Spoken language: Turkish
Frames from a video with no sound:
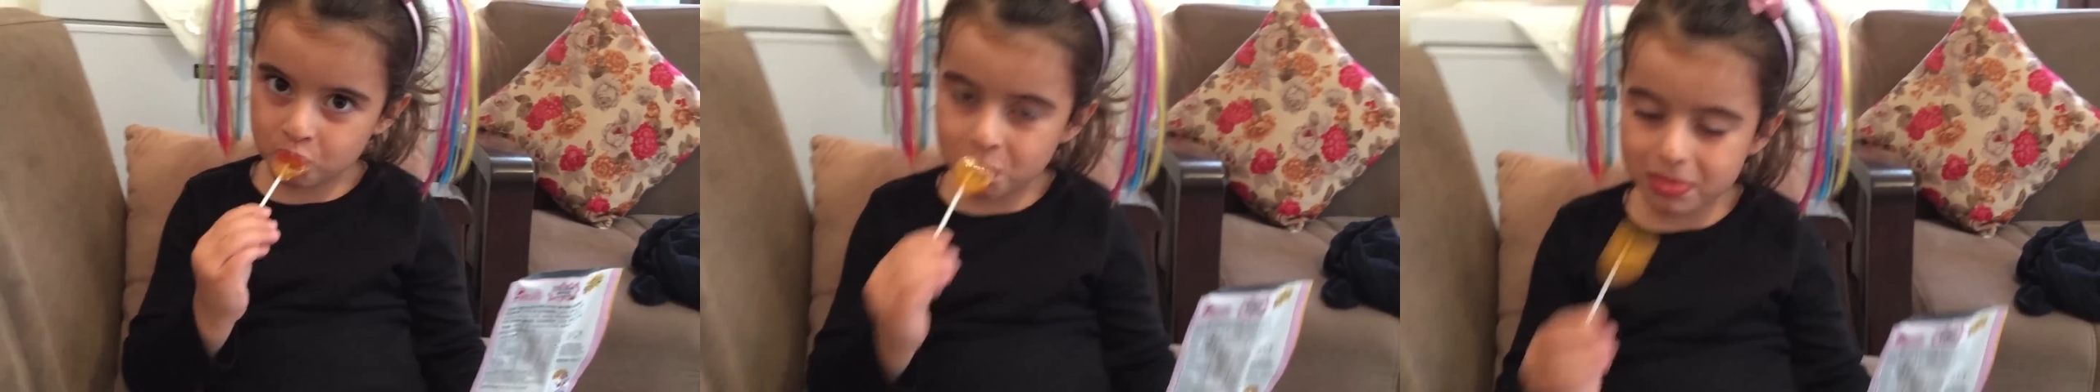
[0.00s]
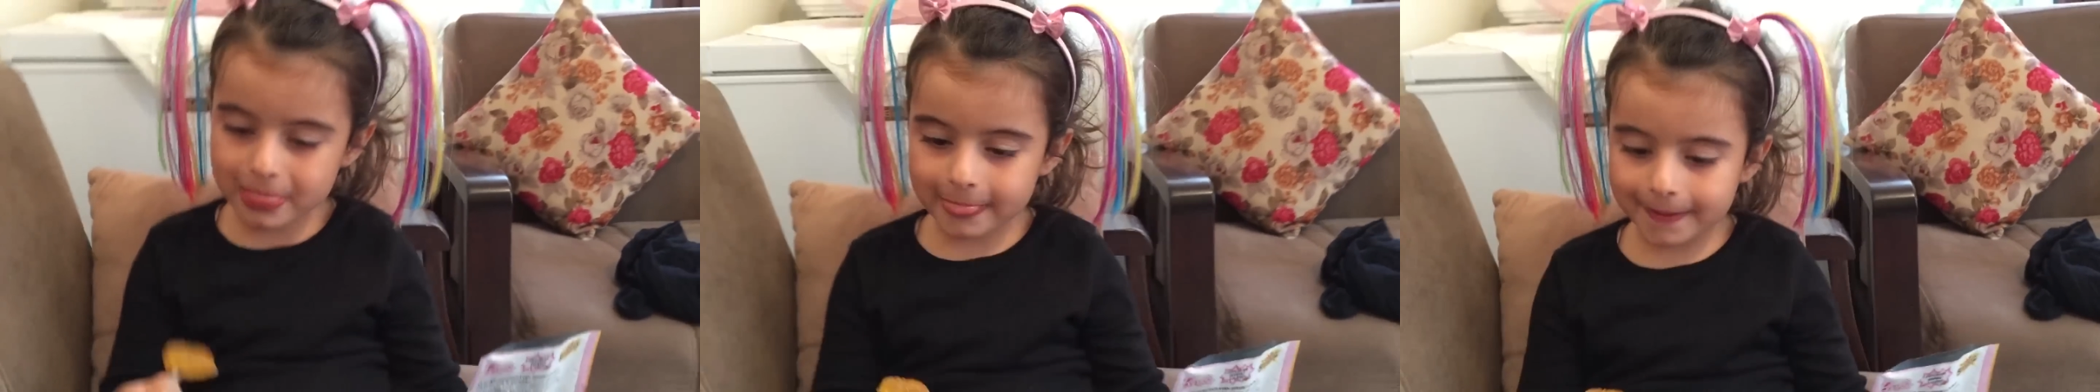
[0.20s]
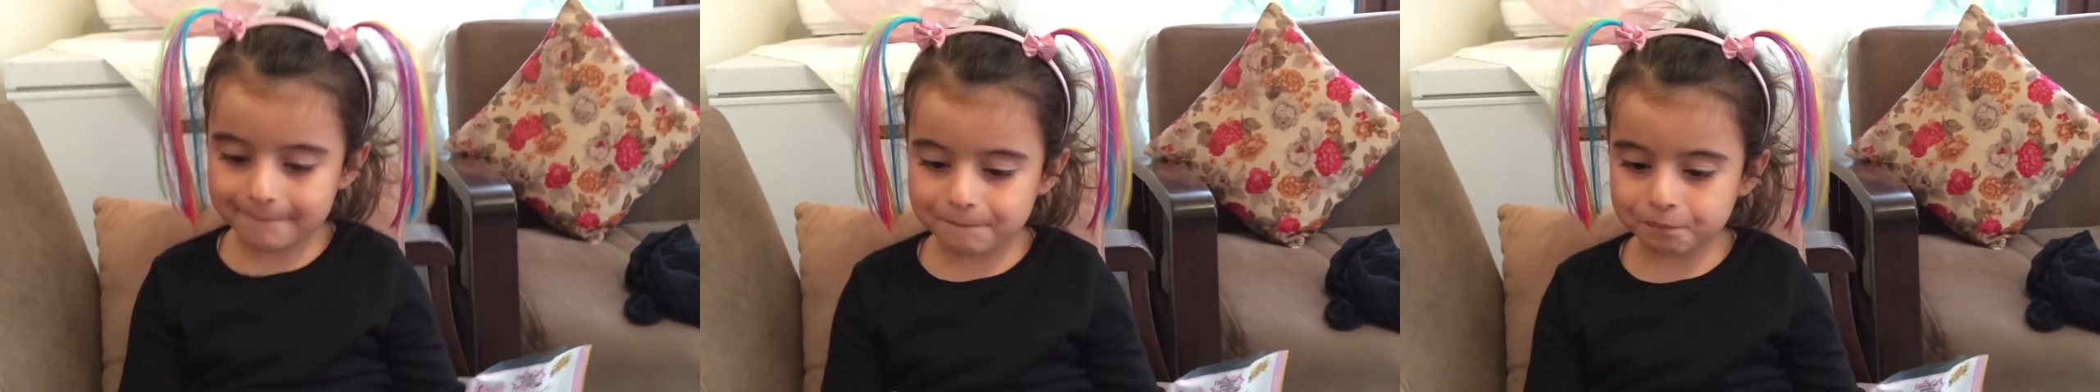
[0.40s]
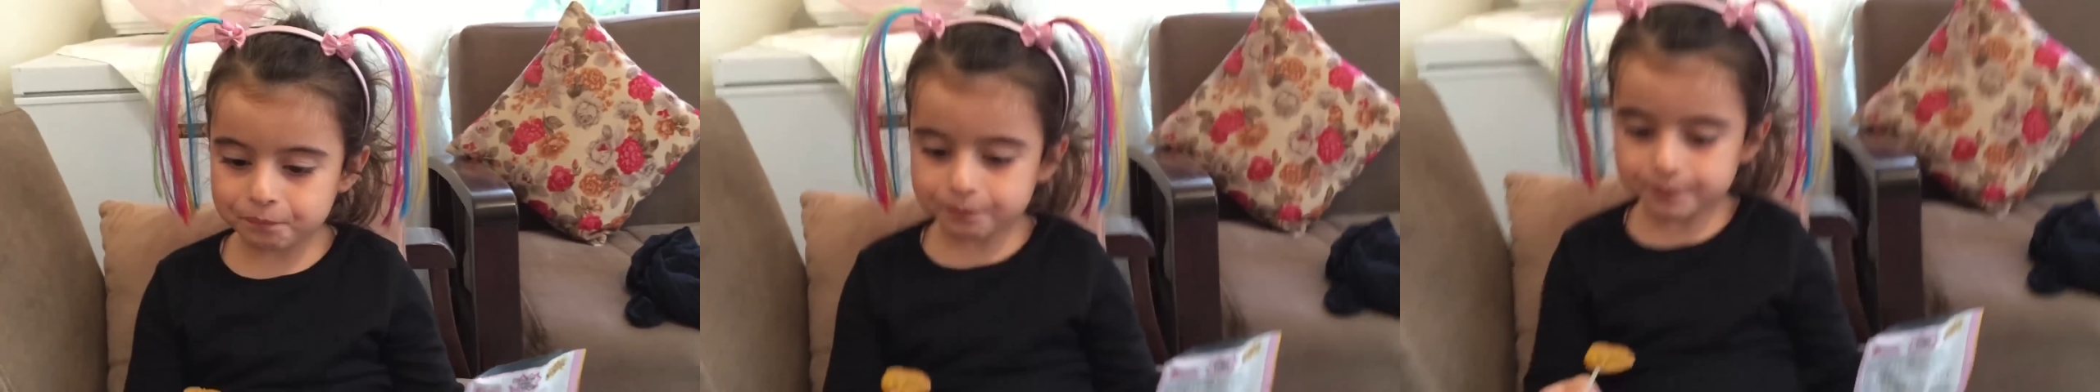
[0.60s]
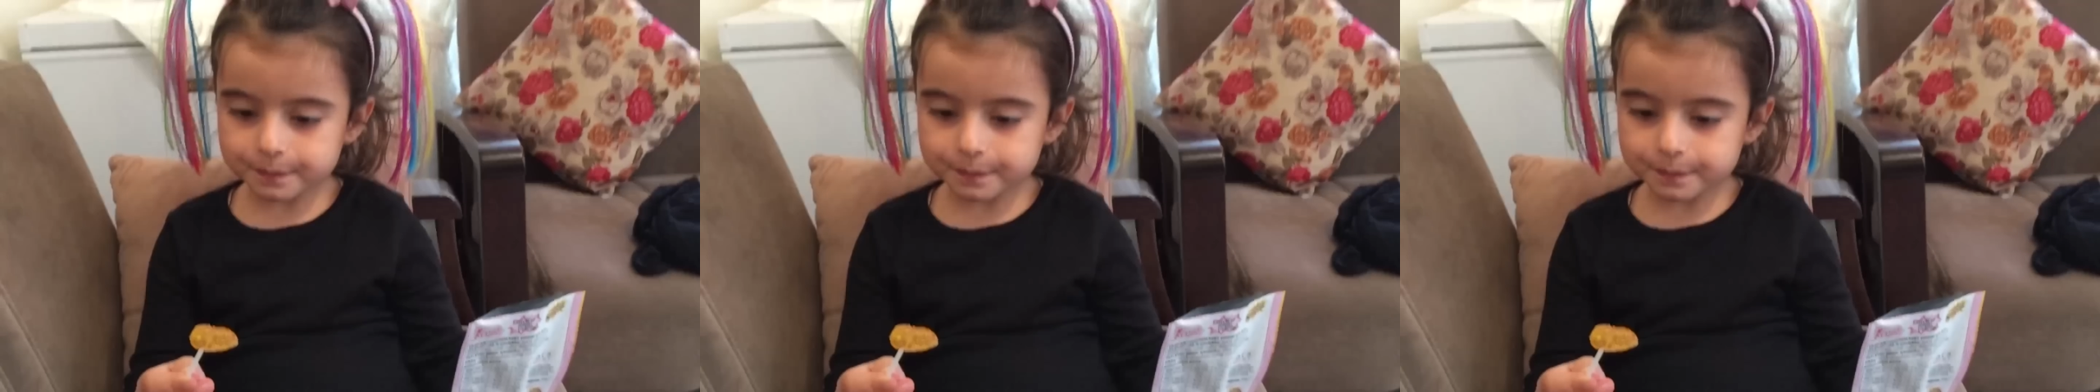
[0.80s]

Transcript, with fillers: Bizim o dergide